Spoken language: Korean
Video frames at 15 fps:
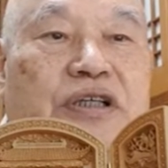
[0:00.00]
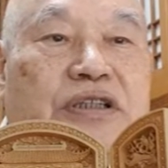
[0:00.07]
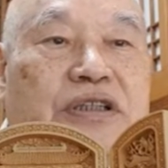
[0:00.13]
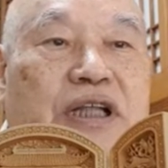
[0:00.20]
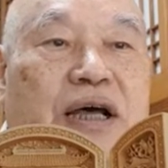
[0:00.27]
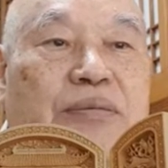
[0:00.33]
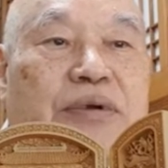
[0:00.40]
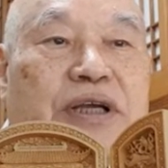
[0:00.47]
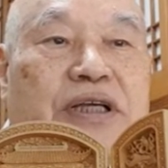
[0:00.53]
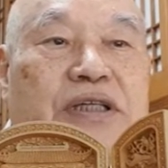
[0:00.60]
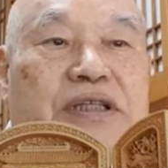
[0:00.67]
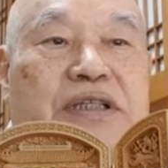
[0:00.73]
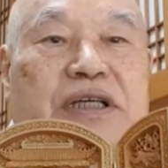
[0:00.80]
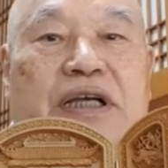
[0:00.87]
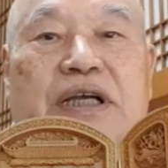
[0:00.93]
그 다음에
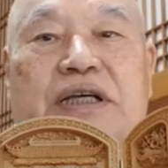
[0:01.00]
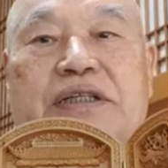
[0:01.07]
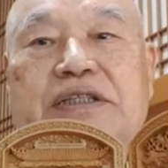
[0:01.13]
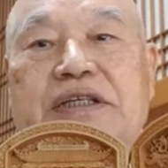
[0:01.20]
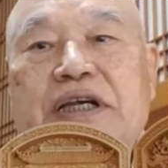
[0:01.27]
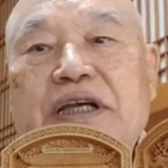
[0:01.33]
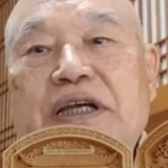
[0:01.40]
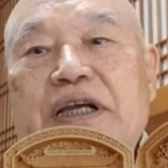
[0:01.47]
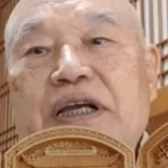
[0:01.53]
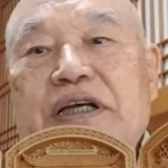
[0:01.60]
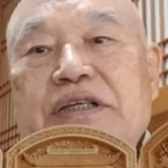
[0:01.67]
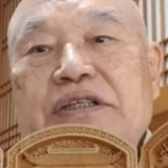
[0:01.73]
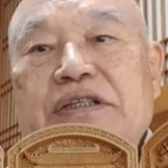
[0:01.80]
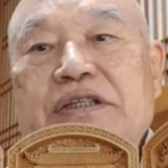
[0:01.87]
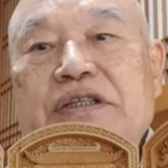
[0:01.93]
일체
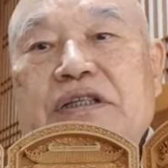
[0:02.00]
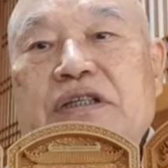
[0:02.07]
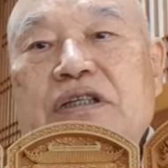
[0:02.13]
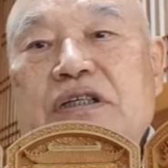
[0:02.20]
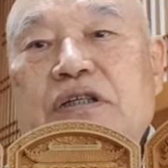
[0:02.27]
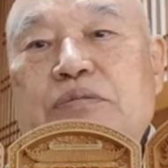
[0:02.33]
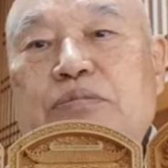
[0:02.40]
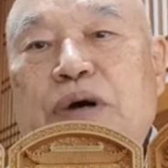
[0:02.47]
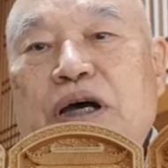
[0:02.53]
세계에서